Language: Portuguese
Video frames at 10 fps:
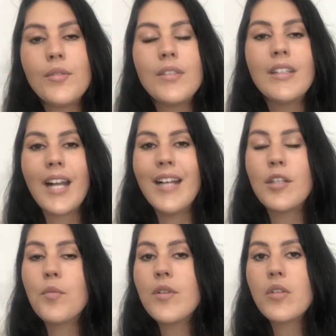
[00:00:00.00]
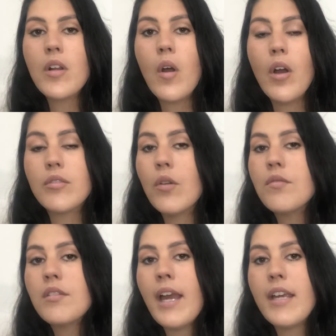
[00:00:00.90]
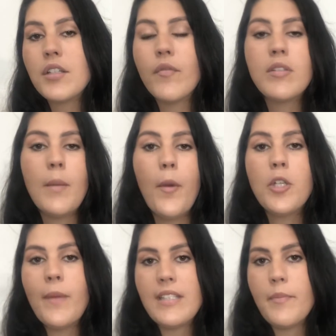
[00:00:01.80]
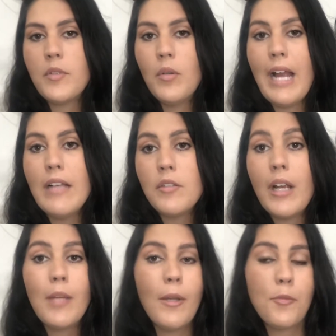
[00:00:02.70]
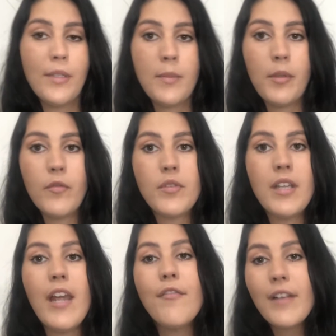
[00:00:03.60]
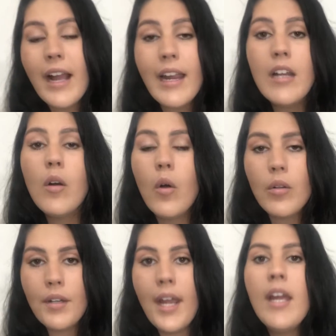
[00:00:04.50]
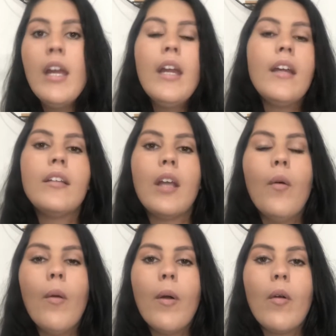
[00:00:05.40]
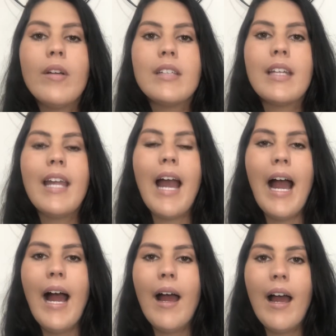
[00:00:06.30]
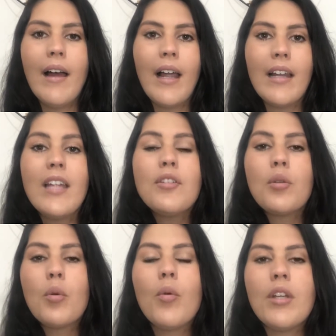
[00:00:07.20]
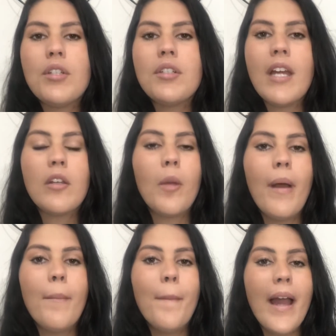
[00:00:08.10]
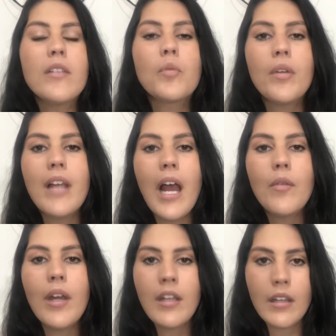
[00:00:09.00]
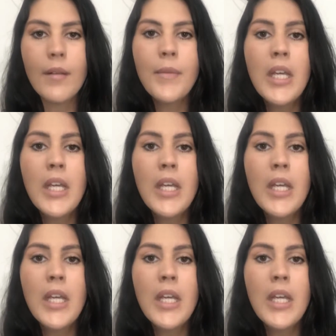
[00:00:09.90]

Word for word: se trata de uma zoonose, ou seja, você pode passar para o seu gato, seu gato pode passar para você e ficar aquele rolo, né? Então é uma coisa que, a, a, além de tudo, a gente tem que tomar mais cuidado ainda.